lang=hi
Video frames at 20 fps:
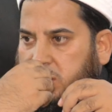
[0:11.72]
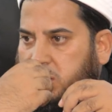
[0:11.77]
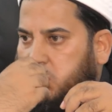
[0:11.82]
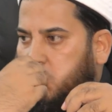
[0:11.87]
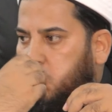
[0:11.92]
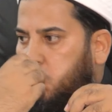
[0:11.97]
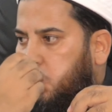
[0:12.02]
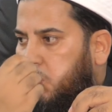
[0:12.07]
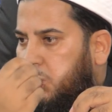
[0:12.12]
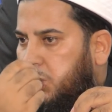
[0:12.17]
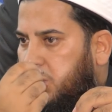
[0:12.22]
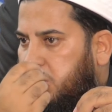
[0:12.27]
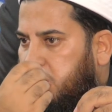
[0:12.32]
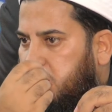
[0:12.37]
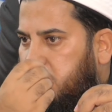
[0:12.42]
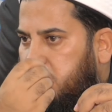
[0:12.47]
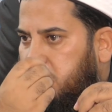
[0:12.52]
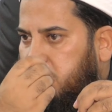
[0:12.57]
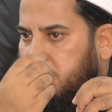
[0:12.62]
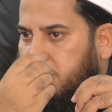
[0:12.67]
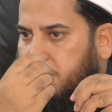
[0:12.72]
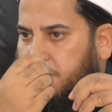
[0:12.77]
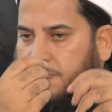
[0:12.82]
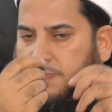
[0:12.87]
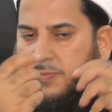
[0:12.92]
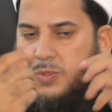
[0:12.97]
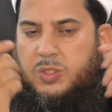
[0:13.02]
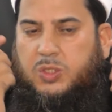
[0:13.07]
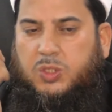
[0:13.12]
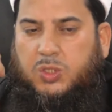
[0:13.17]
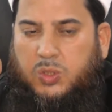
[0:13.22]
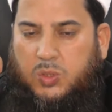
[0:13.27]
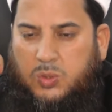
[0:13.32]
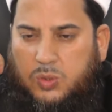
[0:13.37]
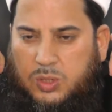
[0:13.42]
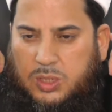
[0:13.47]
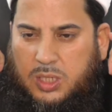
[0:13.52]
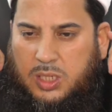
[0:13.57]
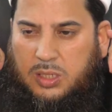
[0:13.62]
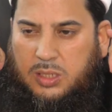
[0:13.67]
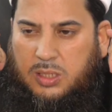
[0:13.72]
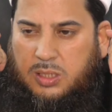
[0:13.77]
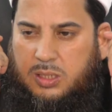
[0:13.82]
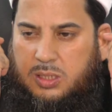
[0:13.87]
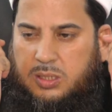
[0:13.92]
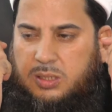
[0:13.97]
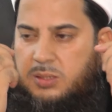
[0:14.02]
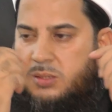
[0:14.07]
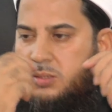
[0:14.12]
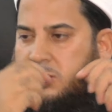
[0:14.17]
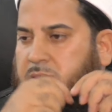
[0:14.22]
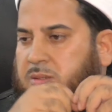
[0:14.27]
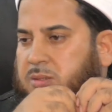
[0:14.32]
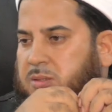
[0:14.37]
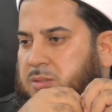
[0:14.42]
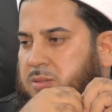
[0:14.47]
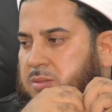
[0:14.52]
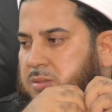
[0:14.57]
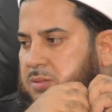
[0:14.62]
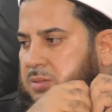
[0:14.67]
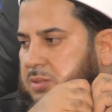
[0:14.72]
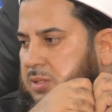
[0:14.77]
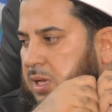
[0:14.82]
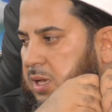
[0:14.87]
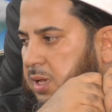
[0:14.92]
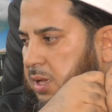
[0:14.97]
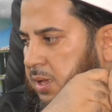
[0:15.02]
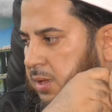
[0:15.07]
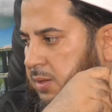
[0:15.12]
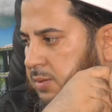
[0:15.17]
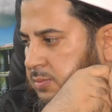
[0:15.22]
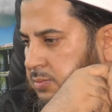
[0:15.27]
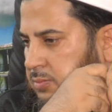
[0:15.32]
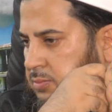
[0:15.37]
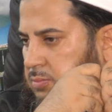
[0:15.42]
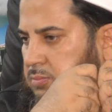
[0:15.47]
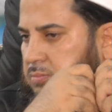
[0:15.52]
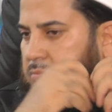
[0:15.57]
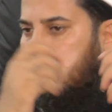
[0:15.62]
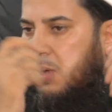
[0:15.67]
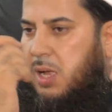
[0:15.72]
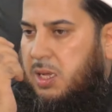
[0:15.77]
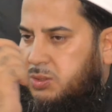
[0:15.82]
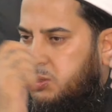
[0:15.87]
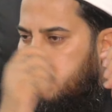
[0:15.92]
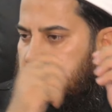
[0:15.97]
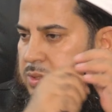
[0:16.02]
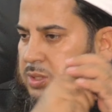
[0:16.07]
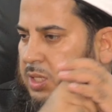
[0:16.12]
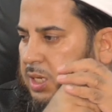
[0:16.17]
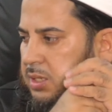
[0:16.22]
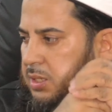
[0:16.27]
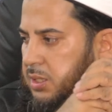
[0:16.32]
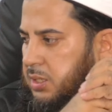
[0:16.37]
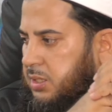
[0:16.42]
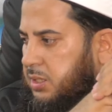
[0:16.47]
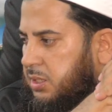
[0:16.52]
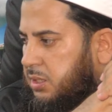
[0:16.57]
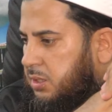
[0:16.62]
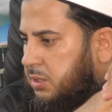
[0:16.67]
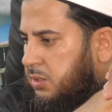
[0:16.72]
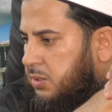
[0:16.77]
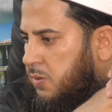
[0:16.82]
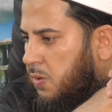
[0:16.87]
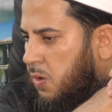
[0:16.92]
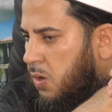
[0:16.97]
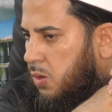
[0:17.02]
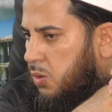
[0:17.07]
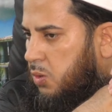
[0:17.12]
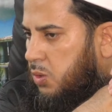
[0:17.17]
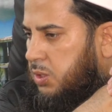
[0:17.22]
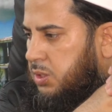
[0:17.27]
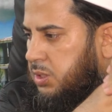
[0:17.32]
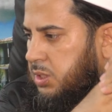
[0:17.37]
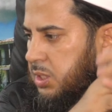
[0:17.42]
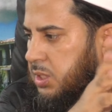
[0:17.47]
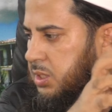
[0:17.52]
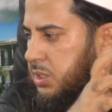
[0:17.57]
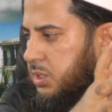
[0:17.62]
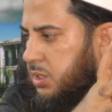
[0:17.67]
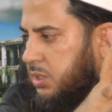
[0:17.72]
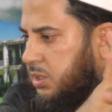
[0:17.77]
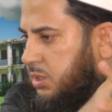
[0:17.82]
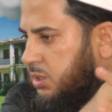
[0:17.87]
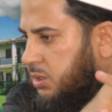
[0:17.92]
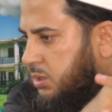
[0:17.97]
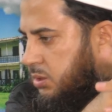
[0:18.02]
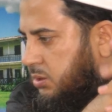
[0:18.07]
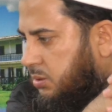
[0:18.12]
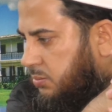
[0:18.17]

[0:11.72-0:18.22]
सूंघने की सुनने की हाँ महसूस करने की और देखने की